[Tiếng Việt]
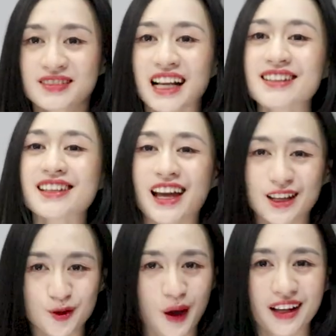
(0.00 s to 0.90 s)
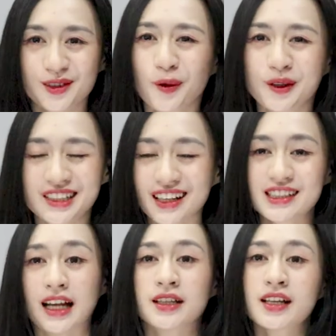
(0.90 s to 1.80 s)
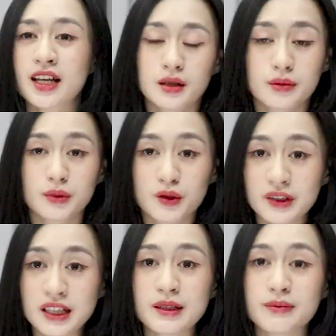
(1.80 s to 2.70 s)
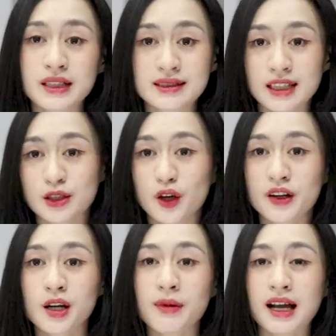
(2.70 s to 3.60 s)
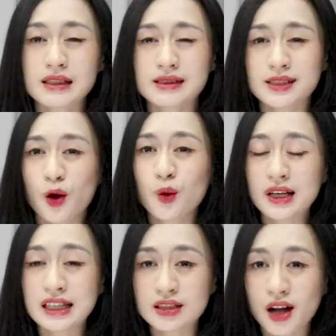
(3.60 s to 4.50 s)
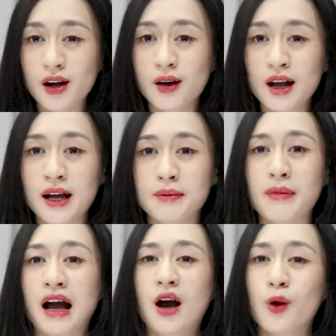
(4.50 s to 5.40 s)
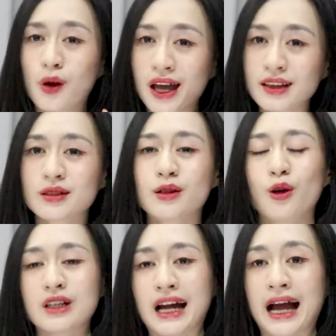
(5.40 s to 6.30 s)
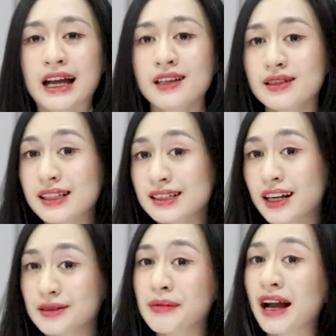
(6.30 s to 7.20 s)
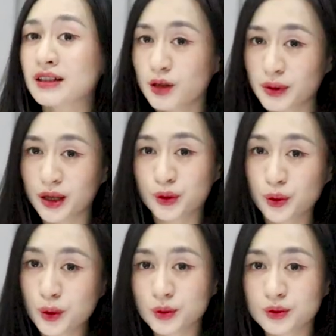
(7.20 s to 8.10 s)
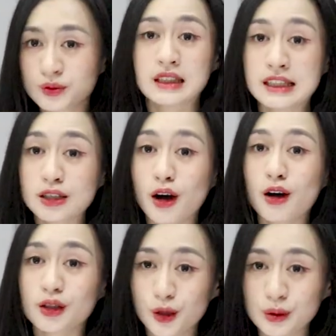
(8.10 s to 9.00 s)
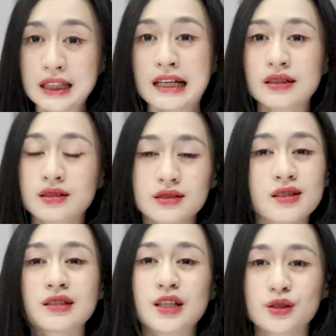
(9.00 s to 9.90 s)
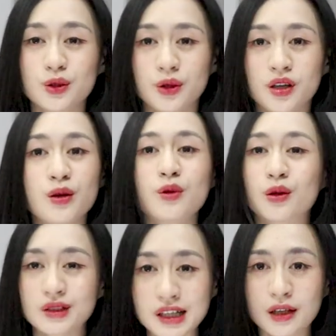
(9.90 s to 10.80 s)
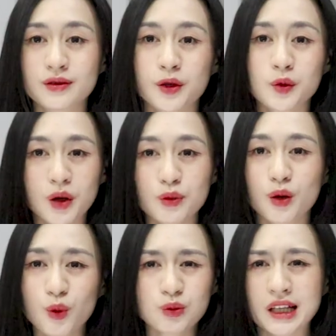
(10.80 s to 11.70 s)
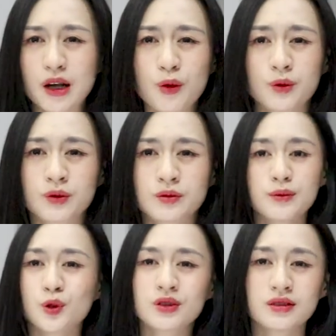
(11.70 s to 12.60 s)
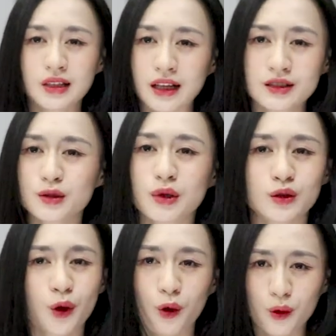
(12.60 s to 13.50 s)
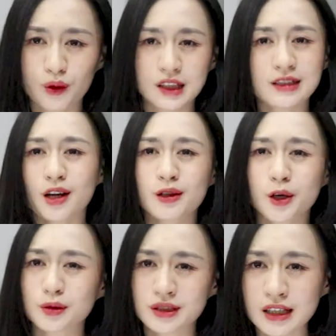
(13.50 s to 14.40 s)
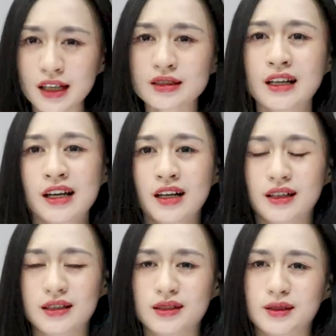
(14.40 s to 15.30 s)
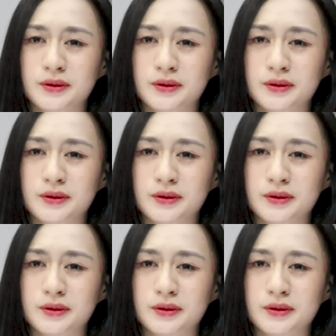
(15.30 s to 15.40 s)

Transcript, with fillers: thắt dây an toàn, ngồi chắc chắn. Bởi vì mình sẽ nói với các bạn sáu lý do mà hầu hết con gái nghĩ rằng bạn không hề thu hút. Lý do đầu tiên đương nhiên rồi, không có tiền và cũng không có mục tiêu. Một sự thật nhưng mà thô. Lý do đầu tiên uh,